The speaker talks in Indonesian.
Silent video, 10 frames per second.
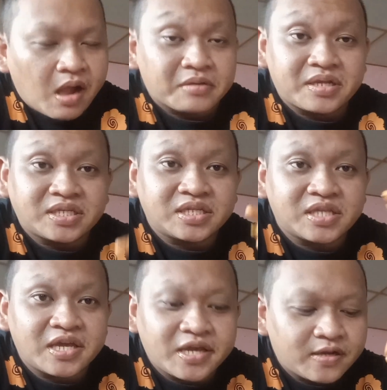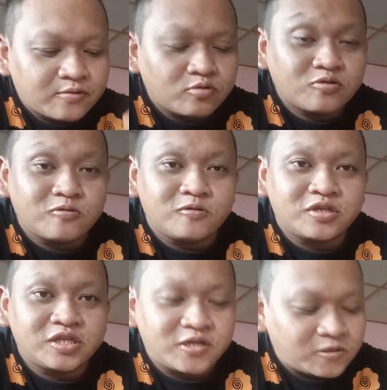santai-santai geng cool-cool
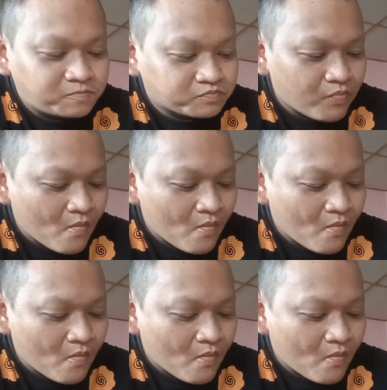saja